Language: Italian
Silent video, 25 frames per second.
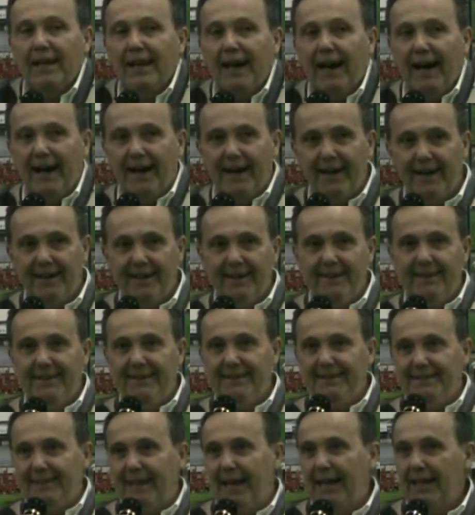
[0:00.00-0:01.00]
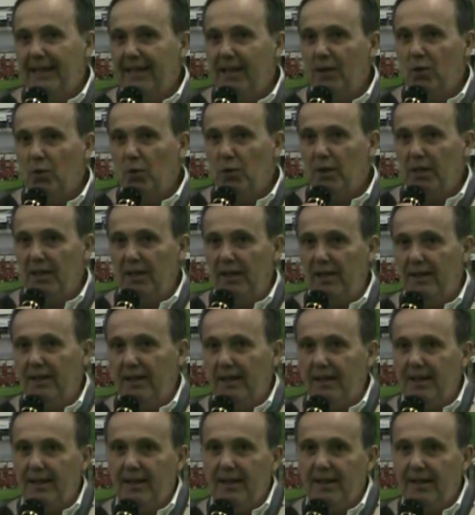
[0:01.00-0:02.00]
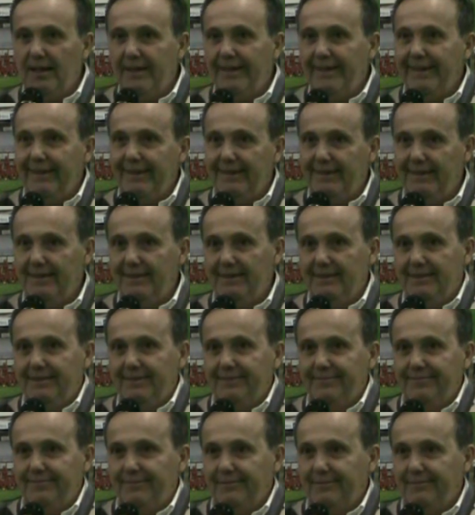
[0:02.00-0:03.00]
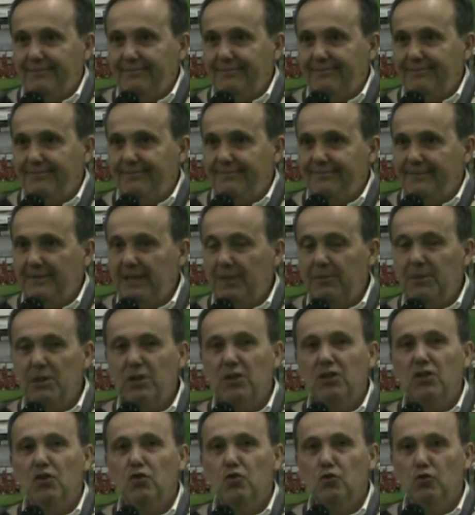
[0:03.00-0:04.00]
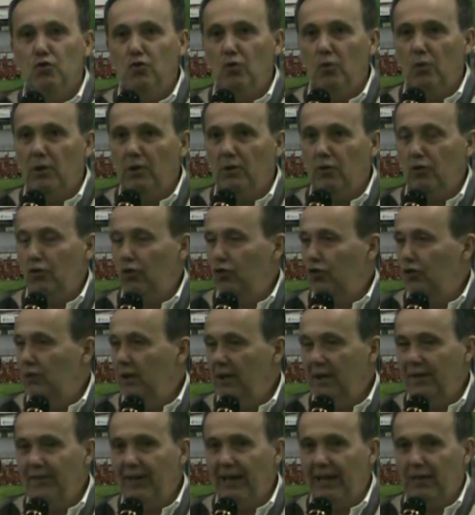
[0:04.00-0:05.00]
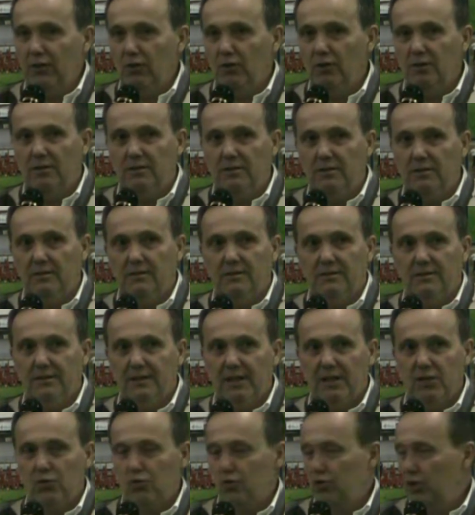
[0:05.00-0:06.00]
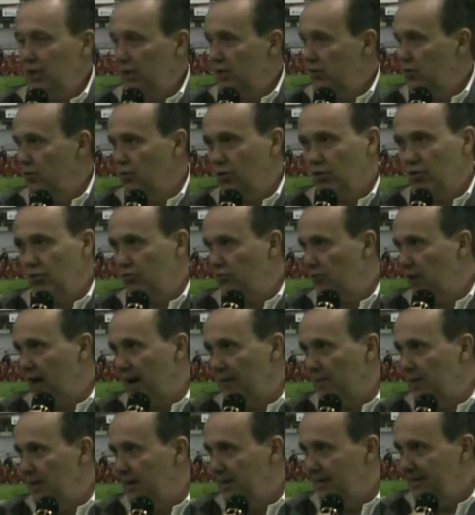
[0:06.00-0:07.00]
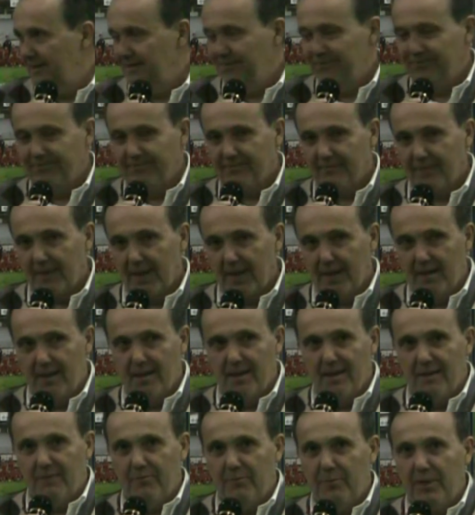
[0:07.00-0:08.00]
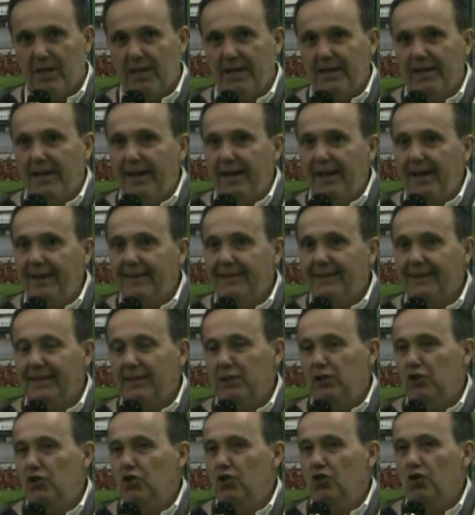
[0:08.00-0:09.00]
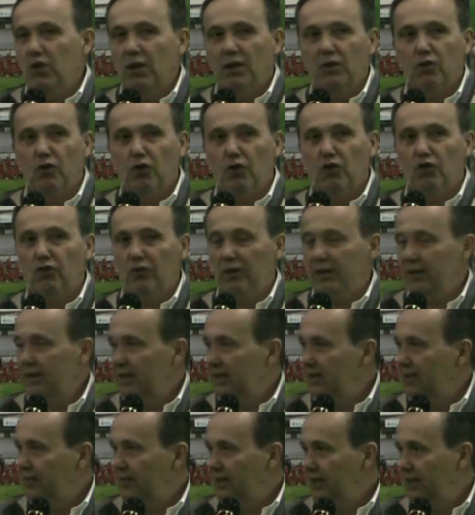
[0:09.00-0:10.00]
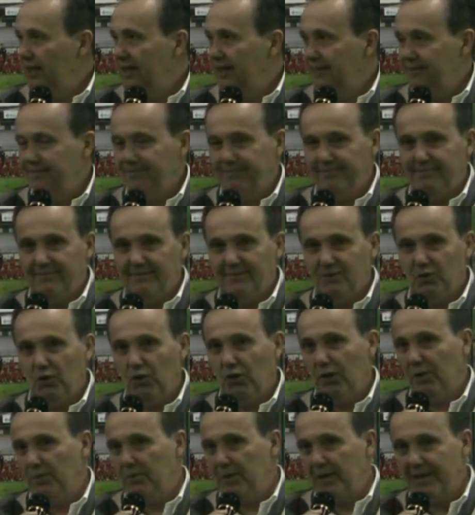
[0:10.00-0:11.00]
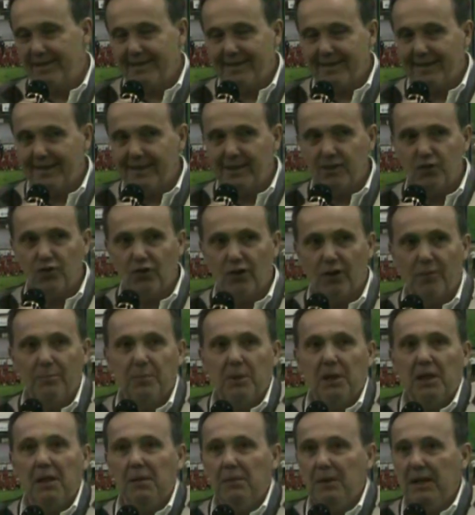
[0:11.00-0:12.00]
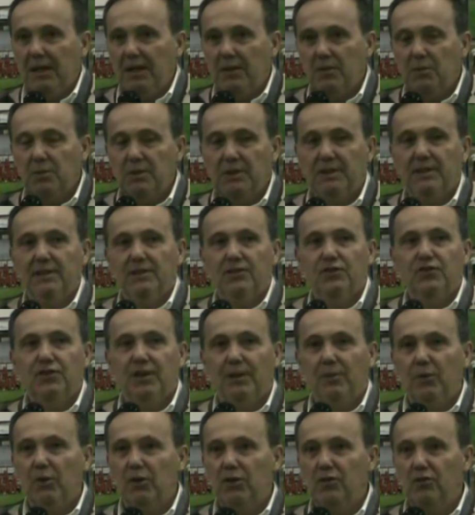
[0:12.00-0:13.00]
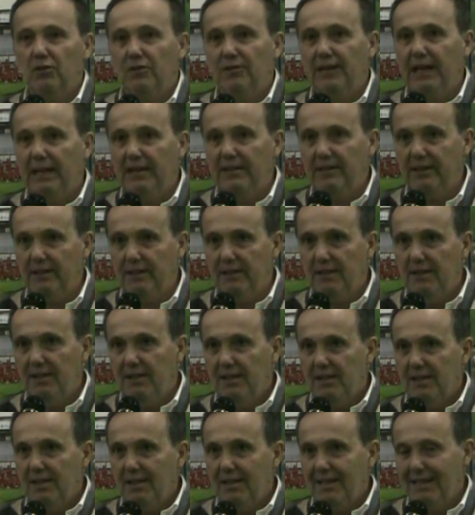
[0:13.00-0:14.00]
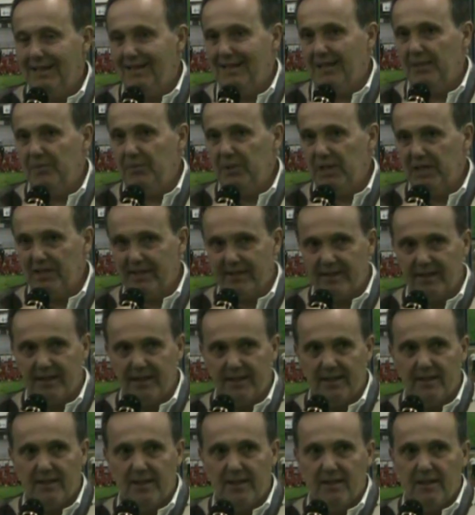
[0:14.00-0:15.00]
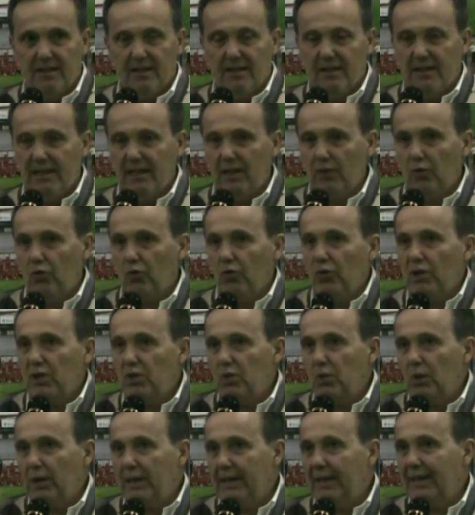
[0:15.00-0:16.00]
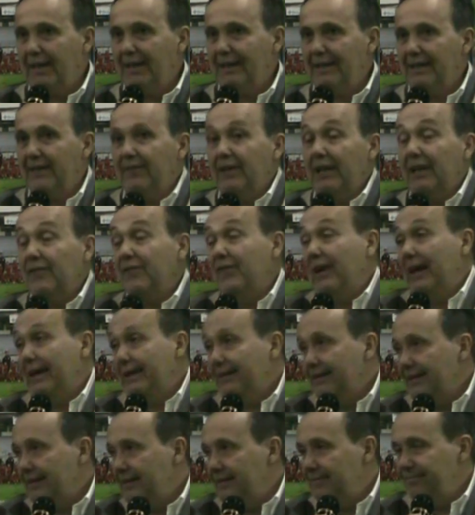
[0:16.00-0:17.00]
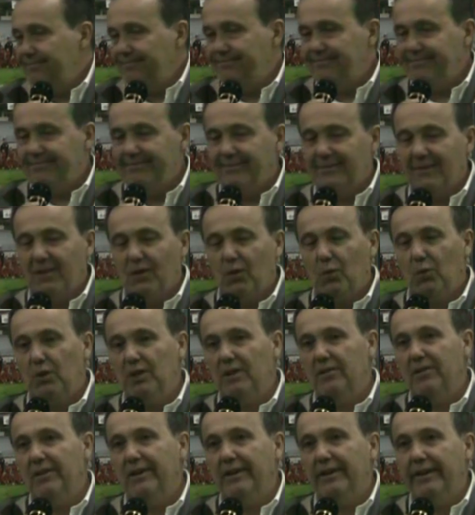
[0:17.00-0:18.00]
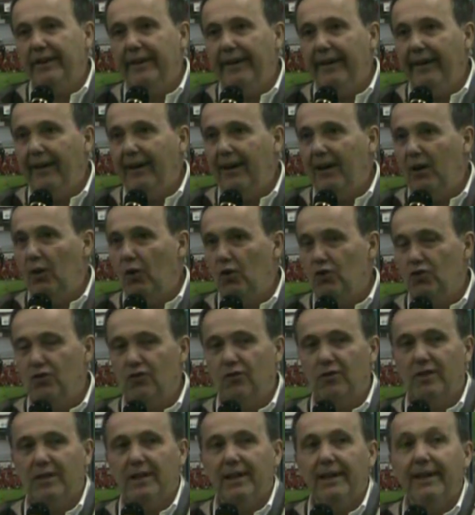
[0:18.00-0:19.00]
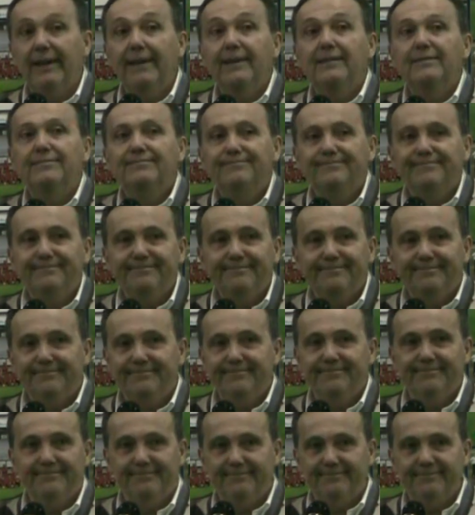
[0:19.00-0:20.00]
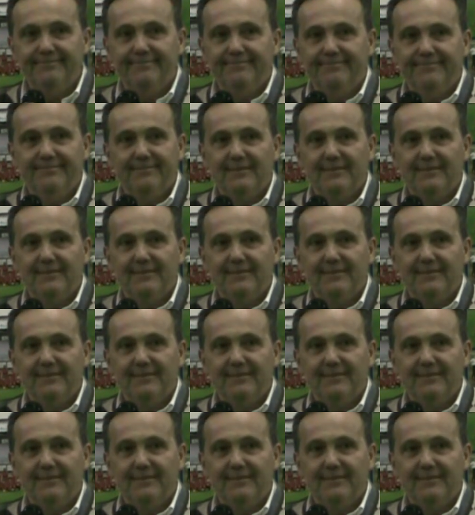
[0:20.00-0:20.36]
A, eh, anche qui eh, nel mese di giugno quando io sono arrivato è successo uno tsunami perché 13 giocatori sono andati via mhm. con il mister che c'era prima, quindi ci siamo ritrovati senza il mister e con una squadra che andava rifatta. Quindi eh, è logico che mm,